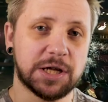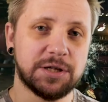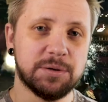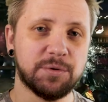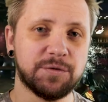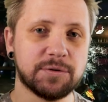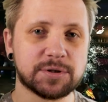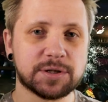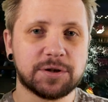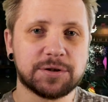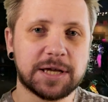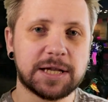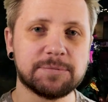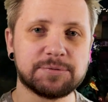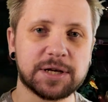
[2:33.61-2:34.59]
Jedni mówią, że to
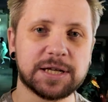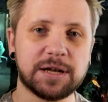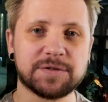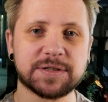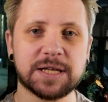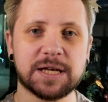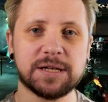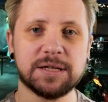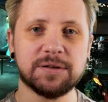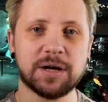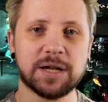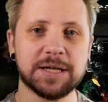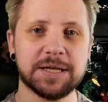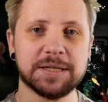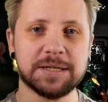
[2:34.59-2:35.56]
najlepsza gra w serii, no
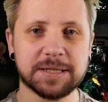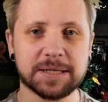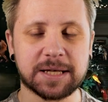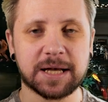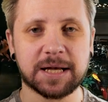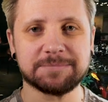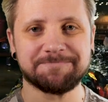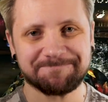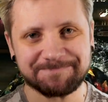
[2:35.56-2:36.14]
ale jedynka